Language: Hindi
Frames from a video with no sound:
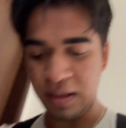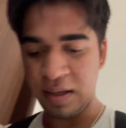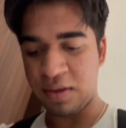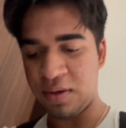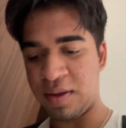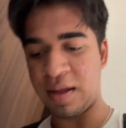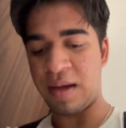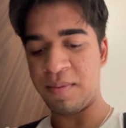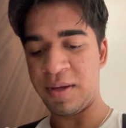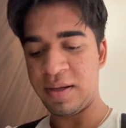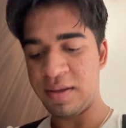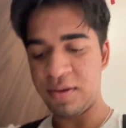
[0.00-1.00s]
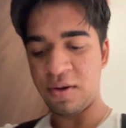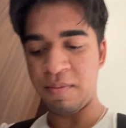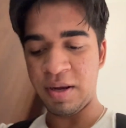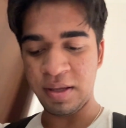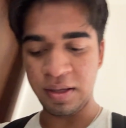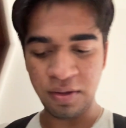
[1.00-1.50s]
ये तो हिसाब है और
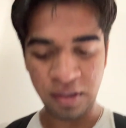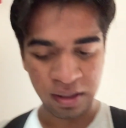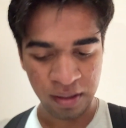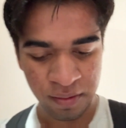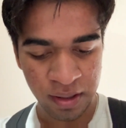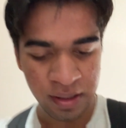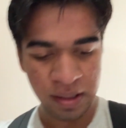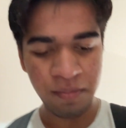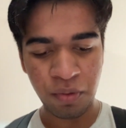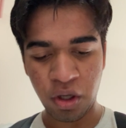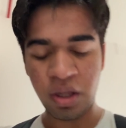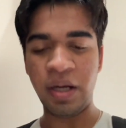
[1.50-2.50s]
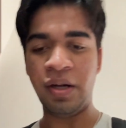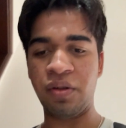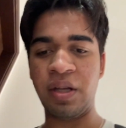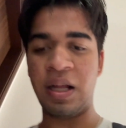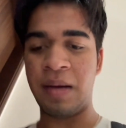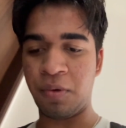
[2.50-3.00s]
मैंने दीदी कितनी रोल दीदी बहुत लेट हो
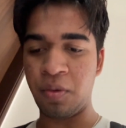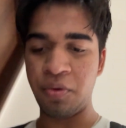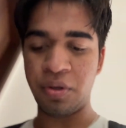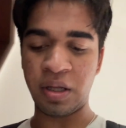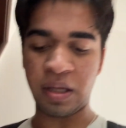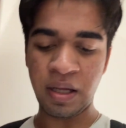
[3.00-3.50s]
जाता है आपको भी हो जाता